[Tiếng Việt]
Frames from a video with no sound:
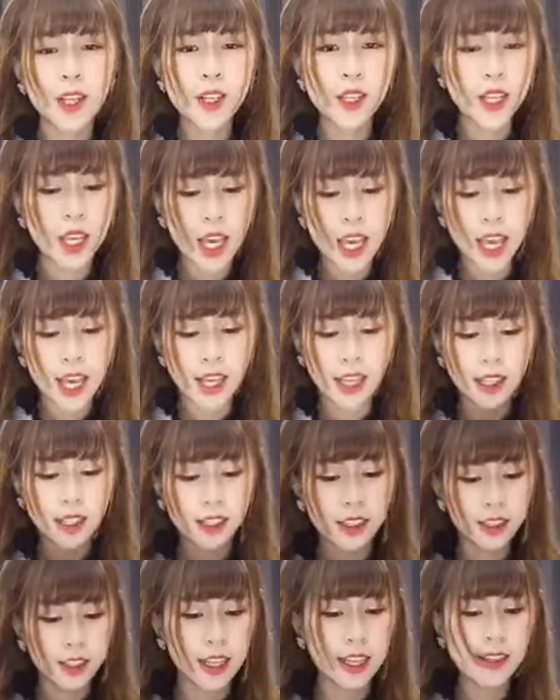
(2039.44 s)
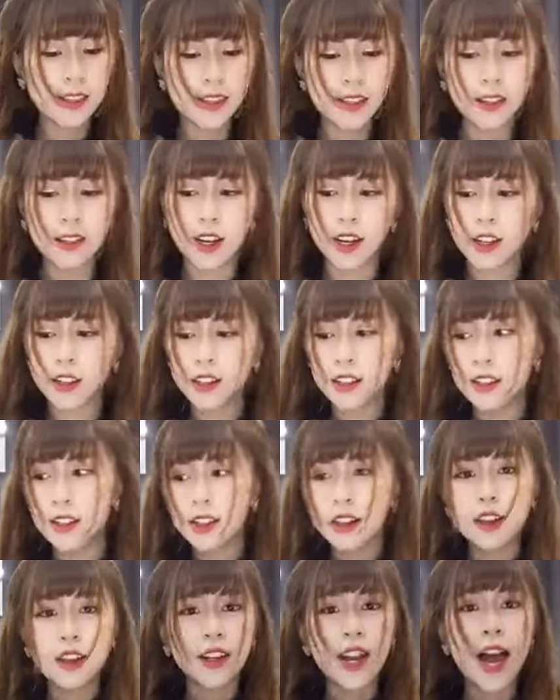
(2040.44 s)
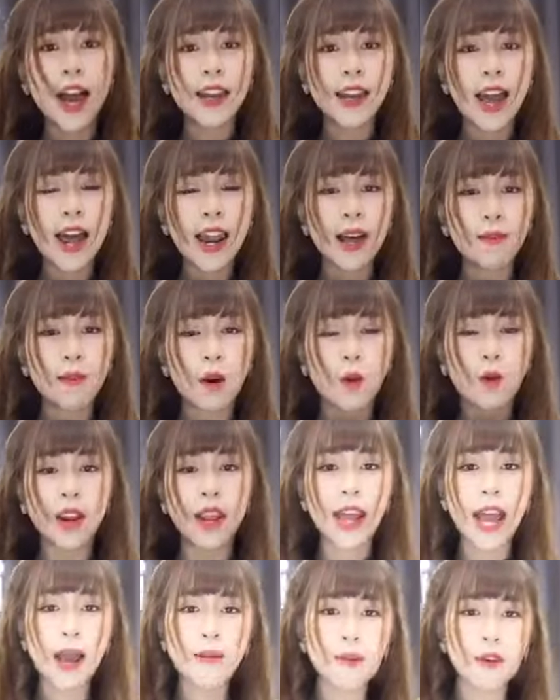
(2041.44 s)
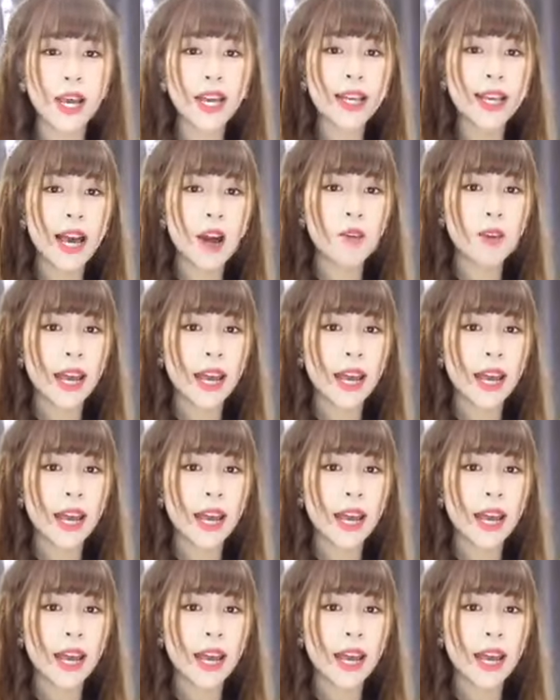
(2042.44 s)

gì thấy chưa đây đây là một đây hai màu khác nhau